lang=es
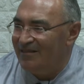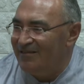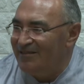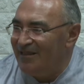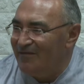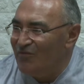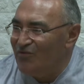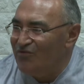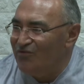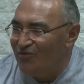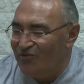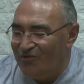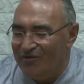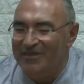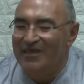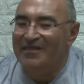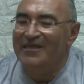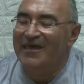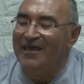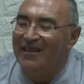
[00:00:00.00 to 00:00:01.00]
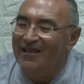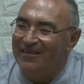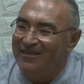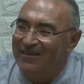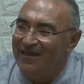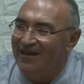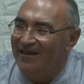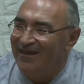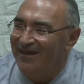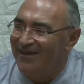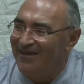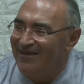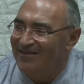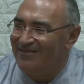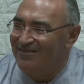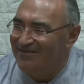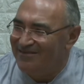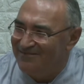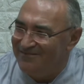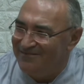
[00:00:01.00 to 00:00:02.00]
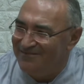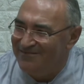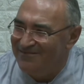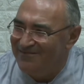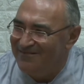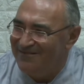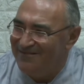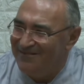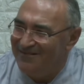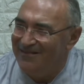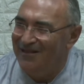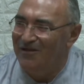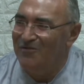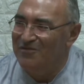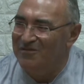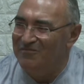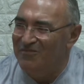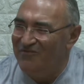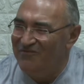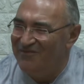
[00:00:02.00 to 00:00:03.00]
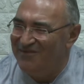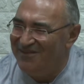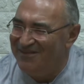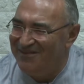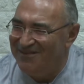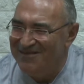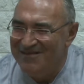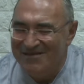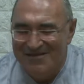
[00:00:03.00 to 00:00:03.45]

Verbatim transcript: cantamos todo el día, el día que es. El último da igual